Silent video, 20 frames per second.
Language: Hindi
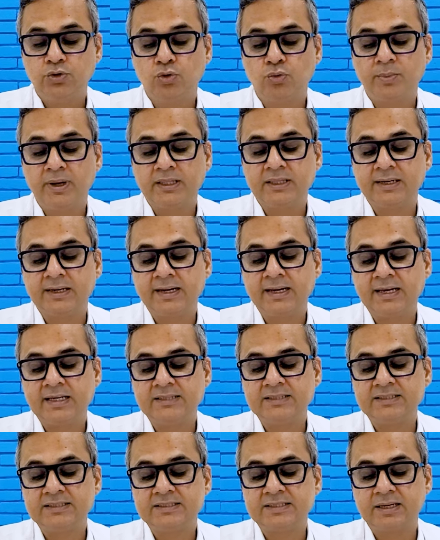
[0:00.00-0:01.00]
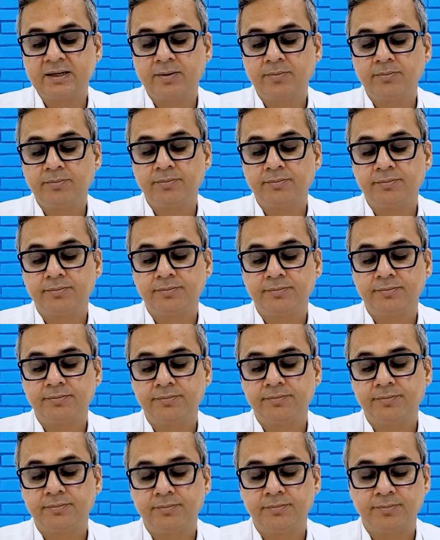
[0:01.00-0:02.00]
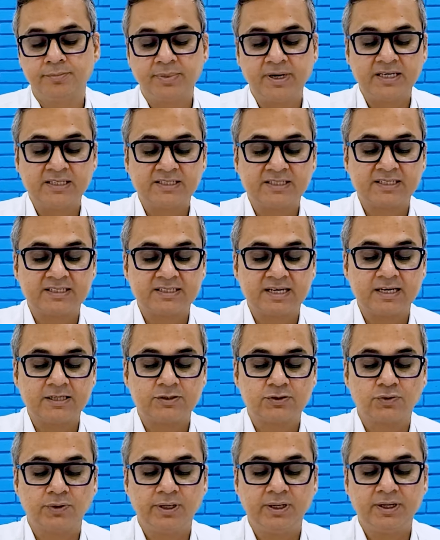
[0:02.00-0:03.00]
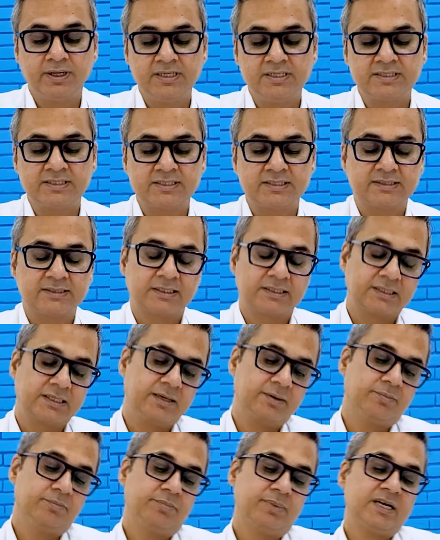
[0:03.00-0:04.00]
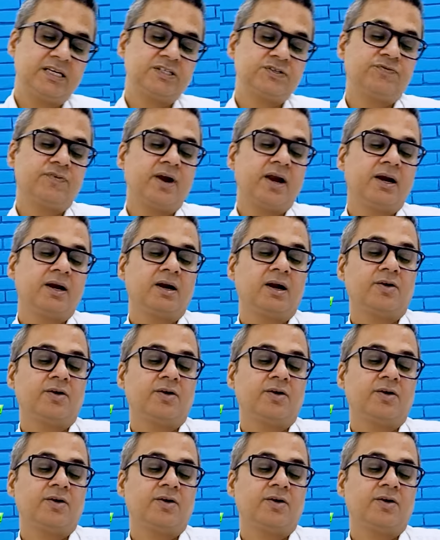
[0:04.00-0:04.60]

दो मेथड है जिससे हम ब्रेस्ट के साइज को इंक्रीज कर सकते हैं ब्रेस्ट फैट